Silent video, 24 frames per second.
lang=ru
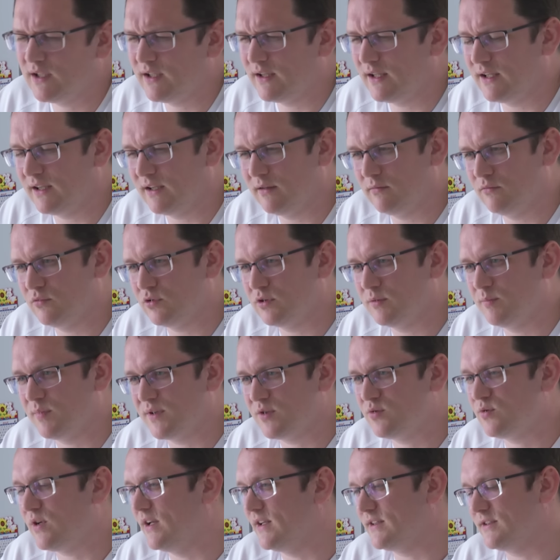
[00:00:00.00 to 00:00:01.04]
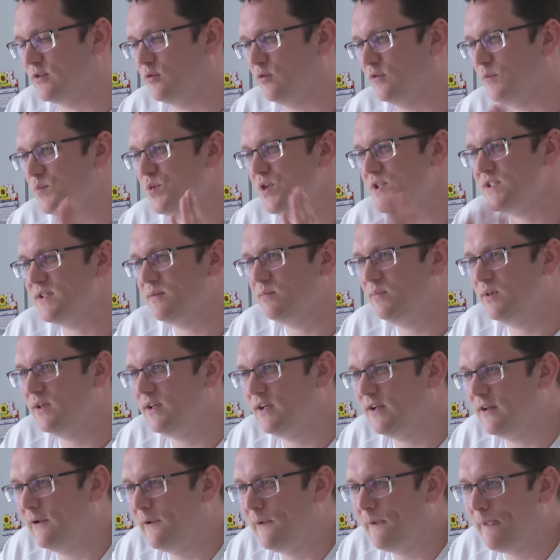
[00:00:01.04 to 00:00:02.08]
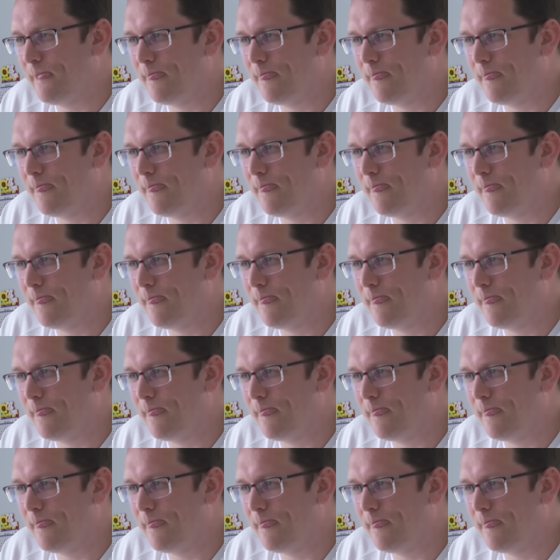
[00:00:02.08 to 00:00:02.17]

когда там уже процессуальный закон вообще забыли,